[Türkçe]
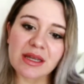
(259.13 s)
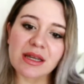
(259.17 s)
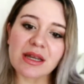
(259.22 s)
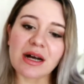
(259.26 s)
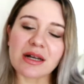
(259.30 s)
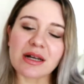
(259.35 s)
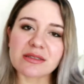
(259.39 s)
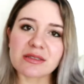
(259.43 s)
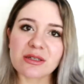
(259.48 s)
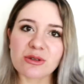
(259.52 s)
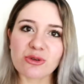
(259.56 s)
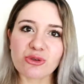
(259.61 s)

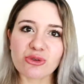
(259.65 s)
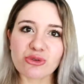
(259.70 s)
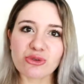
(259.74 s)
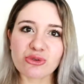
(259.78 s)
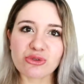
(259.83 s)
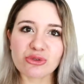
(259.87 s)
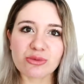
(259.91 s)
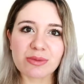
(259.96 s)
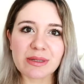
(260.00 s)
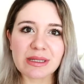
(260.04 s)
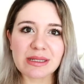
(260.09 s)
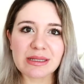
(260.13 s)
Kantaron
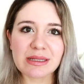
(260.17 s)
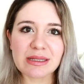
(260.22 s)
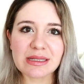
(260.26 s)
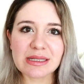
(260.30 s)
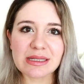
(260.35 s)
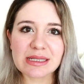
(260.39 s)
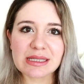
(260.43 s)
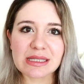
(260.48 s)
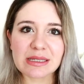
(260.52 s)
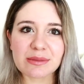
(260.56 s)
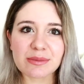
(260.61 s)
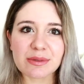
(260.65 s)
otu
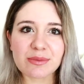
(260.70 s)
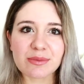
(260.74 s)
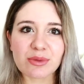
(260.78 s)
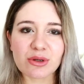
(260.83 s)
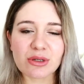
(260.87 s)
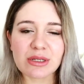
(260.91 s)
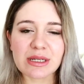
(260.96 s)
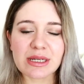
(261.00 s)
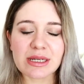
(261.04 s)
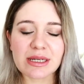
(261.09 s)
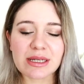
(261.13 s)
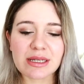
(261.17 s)
bildiğiniz gibi
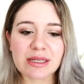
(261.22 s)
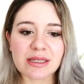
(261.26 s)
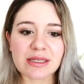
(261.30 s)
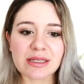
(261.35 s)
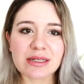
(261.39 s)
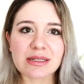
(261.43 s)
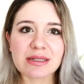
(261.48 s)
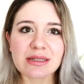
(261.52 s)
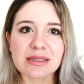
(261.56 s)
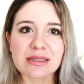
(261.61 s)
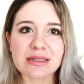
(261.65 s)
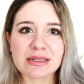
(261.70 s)
böyle
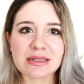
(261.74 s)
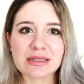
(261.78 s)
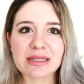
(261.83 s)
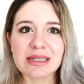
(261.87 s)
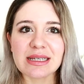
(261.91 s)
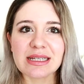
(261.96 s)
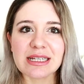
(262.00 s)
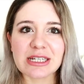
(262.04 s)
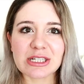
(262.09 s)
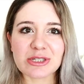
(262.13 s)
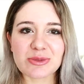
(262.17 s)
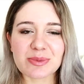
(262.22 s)
yaraların
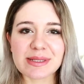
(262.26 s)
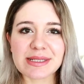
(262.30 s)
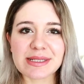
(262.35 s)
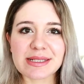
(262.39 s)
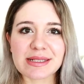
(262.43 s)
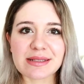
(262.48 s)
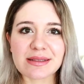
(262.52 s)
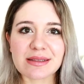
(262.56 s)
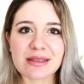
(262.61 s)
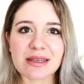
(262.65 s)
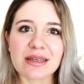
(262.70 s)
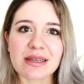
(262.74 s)

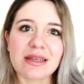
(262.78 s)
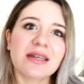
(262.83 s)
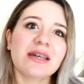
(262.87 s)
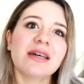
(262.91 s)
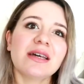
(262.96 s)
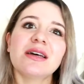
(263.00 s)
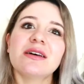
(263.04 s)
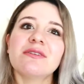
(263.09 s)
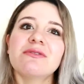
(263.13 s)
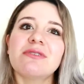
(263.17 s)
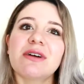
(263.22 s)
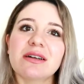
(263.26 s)
iyileşmesinde
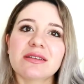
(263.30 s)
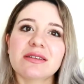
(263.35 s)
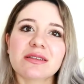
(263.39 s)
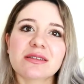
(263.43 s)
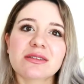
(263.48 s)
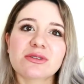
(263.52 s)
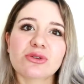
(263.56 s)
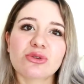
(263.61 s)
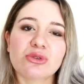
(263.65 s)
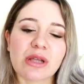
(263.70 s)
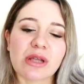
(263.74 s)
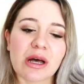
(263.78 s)

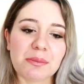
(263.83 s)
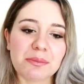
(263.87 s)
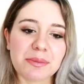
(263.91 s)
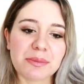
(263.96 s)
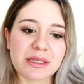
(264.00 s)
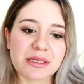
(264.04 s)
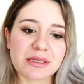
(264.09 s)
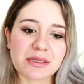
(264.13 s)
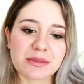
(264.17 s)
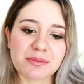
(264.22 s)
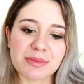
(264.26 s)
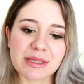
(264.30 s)
faydası olan
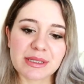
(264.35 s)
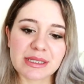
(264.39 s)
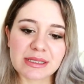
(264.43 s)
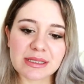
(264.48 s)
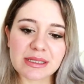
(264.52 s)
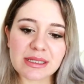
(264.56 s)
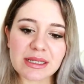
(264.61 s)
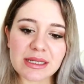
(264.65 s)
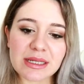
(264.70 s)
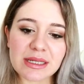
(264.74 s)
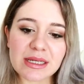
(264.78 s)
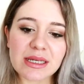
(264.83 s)
bir
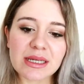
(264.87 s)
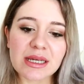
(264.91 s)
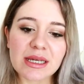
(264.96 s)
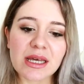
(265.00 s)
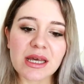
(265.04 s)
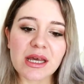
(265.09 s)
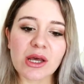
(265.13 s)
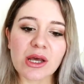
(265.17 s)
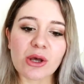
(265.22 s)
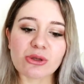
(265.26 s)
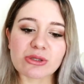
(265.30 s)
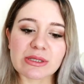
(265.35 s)
bitki.
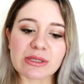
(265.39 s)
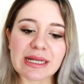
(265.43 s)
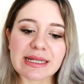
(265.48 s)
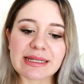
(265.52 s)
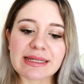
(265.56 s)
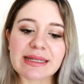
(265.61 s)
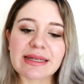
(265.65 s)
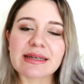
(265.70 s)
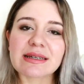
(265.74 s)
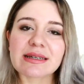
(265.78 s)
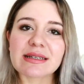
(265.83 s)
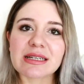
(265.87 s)

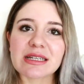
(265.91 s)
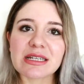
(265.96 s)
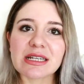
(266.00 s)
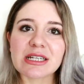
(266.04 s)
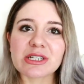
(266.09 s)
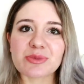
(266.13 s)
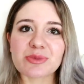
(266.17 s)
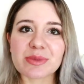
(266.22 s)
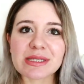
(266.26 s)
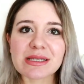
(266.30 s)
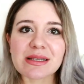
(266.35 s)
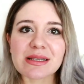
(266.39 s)
Özellikle yara
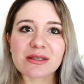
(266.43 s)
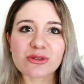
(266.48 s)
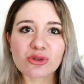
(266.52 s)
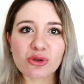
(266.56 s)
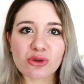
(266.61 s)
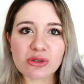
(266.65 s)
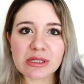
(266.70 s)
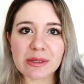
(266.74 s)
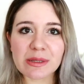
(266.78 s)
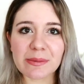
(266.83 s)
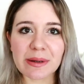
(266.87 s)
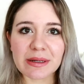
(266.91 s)
iyileşmesinde
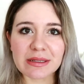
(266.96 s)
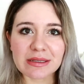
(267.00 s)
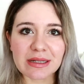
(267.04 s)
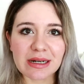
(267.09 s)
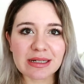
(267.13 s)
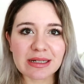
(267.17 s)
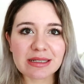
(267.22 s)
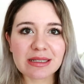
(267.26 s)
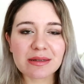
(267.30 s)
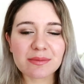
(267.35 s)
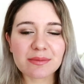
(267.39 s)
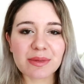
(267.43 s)
son
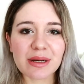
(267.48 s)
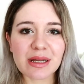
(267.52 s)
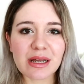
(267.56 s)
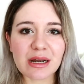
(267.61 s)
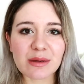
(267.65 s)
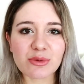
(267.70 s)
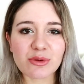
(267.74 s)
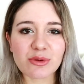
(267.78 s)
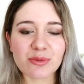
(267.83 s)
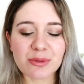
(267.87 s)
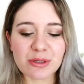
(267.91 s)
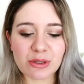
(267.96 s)
zamanlarda
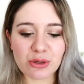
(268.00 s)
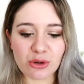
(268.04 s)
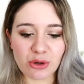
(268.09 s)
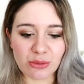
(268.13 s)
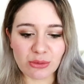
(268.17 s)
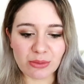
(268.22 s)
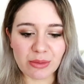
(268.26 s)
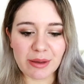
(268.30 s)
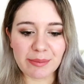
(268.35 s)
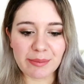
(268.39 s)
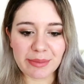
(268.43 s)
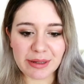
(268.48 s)
bayağı popüler
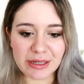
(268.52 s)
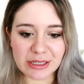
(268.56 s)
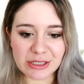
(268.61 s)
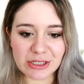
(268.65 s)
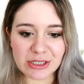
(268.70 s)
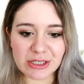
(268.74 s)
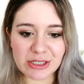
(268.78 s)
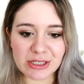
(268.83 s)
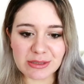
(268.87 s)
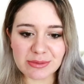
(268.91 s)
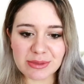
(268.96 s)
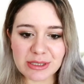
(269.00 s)
olmaya
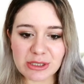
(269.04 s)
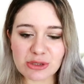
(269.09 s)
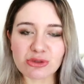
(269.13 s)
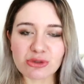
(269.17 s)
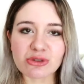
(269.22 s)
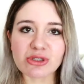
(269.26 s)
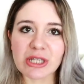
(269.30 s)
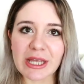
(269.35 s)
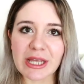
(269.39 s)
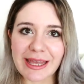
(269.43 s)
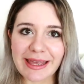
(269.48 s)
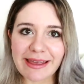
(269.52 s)
başladı.
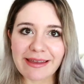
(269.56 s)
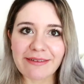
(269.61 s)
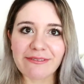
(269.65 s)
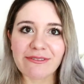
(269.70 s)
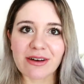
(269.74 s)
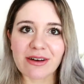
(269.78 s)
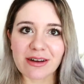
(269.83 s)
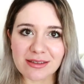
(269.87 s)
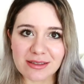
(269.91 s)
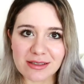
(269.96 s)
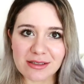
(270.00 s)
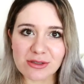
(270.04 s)
Birçok şeye
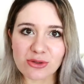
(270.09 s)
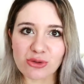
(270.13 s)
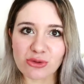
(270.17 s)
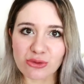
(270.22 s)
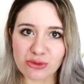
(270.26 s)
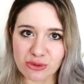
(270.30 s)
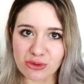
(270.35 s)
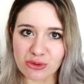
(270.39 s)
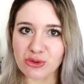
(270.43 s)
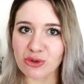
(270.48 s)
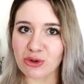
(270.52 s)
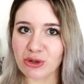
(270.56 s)
faydası
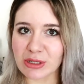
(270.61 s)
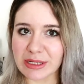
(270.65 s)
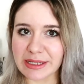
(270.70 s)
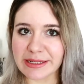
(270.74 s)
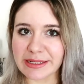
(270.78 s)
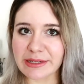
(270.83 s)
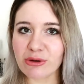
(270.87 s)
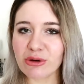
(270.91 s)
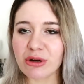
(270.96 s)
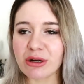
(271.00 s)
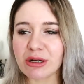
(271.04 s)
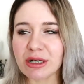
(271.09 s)
olduğu
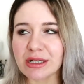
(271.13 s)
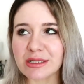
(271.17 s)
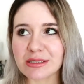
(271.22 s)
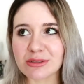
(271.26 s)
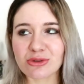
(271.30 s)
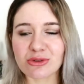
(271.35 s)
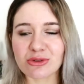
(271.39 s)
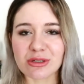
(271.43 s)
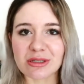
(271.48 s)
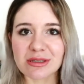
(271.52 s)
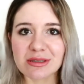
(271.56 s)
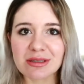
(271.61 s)
söyleniyor.
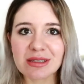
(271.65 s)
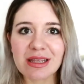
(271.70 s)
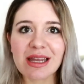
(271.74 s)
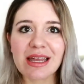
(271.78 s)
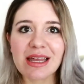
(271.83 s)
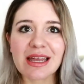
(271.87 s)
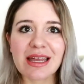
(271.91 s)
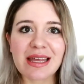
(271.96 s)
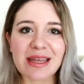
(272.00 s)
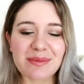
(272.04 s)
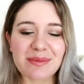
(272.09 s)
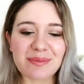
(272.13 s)
Artık oranın
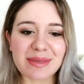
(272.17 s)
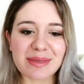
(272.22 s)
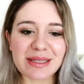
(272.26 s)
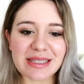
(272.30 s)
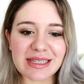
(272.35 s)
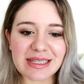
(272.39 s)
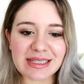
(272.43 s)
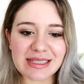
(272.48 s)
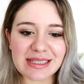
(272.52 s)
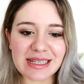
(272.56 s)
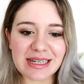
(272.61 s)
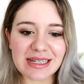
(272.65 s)

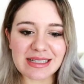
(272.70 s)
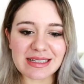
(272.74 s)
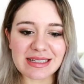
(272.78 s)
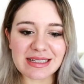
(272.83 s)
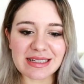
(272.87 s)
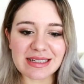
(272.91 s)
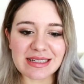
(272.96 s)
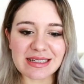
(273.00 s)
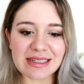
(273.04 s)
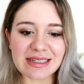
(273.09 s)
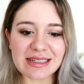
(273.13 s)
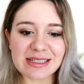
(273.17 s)
bitkisel
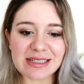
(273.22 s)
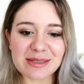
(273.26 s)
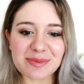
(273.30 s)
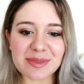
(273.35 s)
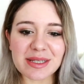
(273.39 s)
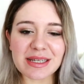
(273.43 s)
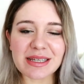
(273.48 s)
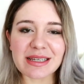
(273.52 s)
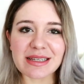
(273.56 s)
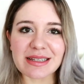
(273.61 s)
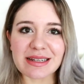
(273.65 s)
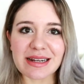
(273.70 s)
e,
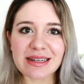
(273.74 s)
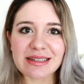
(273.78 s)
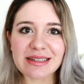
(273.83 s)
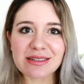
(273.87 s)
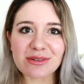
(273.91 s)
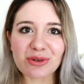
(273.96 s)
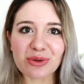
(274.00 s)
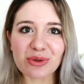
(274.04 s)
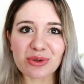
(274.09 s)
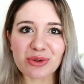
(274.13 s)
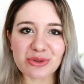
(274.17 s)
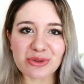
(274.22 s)
kısmına girer.
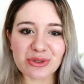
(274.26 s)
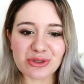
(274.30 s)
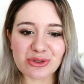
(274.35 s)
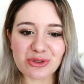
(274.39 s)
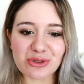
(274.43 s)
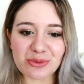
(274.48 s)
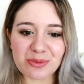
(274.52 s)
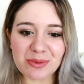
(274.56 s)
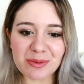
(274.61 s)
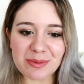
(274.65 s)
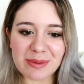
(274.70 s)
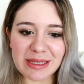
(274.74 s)
O konuda
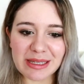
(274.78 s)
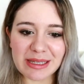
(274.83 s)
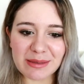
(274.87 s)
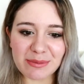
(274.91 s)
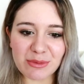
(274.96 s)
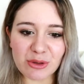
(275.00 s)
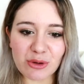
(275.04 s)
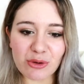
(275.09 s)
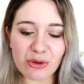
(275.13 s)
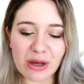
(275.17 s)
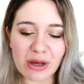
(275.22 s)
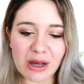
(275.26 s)
çok bir
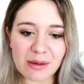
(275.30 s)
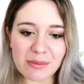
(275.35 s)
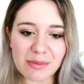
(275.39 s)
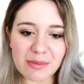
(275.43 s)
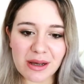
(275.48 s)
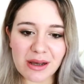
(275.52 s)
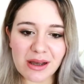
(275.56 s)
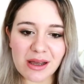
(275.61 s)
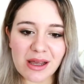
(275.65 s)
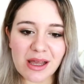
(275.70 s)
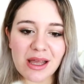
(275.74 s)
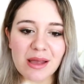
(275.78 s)
bilgim yok
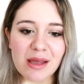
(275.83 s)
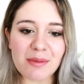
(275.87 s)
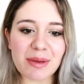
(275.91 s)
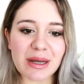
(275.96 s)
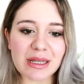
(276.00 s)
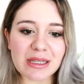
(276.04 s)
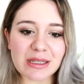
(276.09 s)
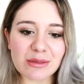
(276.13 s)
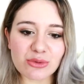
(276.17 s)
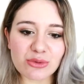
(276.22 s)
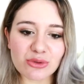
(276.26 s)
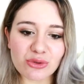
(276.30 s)
ama
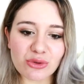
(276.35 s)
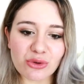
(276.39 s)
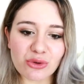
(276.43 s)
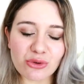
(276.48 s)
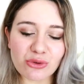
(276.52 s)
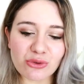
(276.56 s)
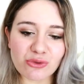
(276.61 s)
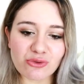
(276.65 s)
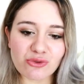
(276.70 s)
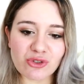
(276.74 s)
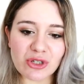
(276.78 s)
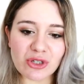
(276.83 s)
ben de bunu
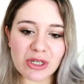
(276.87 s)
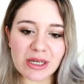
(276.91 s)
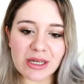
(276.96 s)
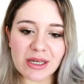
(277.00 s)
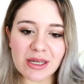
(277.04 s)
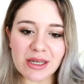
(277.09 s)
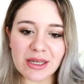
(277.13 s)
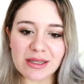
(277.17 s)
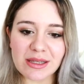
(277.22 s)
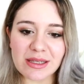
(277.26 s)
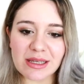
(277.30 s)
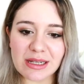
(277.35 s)
görünce
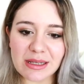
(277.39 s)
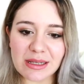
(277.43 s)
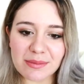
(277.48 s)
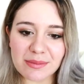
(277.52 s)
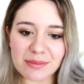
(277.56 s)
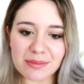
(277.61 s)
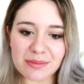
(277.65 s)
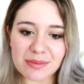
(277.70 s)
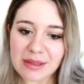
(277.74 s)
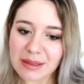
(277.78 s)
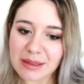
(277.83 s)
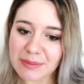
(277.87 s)

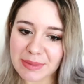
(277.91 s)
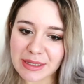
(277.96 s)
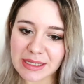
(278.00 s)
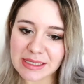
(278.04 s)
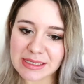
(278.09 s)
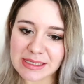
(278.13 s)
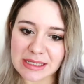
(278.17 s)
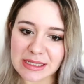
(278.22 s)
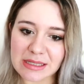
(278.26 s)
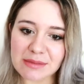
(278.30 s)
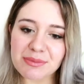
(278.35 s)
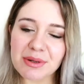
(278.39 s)
deneyim demek
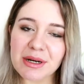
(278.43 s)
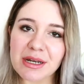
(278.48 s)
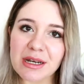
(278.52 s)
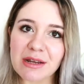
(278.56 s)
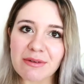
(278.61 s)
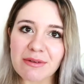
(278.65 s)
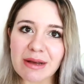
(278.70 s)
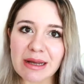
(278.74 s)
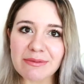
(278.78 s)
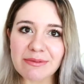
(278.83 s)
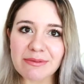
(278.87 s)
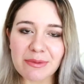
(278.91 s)
istedim.
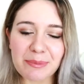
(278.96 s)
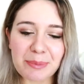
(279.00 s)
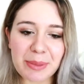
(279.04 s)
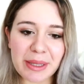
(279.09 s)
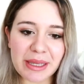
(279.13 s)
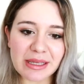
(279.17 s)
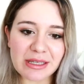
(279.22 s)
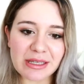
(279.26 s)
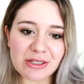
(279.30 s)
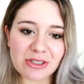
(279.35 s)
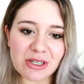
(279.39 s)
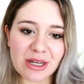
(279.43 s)
Paraben ve
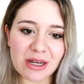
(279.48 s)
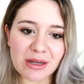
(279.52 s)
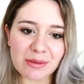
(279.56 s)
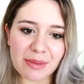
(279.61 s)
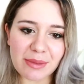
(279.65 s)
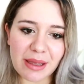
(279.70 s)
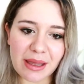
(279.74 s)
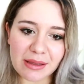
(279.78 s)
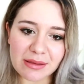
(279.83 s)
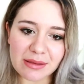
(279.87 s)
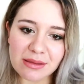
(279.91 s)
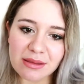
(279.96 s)
pek
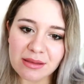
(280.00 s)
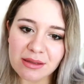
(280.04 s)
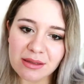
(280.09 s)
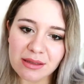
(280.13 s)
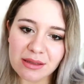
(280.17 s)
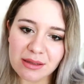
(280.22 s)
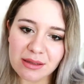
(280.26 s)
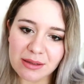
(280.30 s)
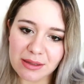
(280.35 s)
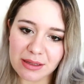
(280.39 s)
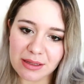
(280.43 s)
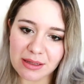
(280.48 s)
içermeyen
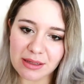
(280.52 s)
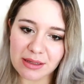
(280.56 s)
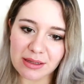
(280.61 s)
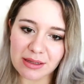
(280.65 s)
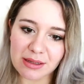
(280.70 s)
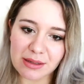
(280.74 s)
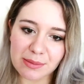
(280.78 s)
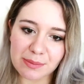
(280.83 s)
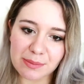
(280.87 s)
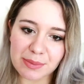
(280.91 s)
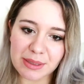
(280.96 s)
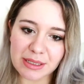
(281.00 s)

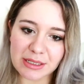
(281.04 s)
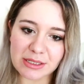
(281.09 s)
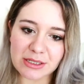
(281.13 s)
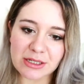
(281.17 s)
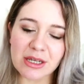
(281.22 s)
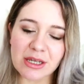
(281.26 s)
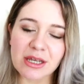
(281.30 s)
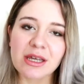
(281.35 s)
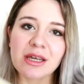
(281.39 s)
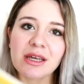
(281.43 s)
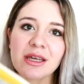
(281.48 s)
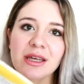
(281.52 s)
e, bir
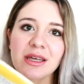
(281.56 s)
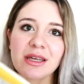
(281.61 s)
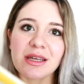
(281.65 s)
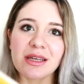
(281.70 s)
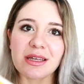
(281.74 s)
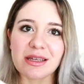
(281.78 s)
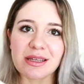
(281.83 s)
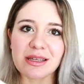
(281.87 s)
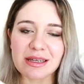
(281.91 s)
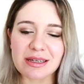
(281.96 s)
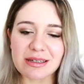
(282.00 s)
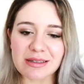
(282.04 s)

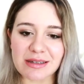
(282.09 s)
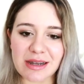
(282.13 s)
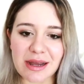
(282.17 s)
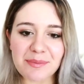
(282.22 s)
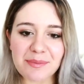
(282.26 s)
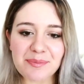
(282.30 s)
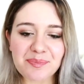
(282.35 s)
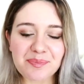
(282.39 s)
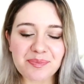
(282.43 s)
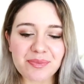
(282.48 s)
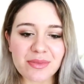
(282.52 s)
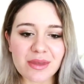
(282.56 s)
e, krem.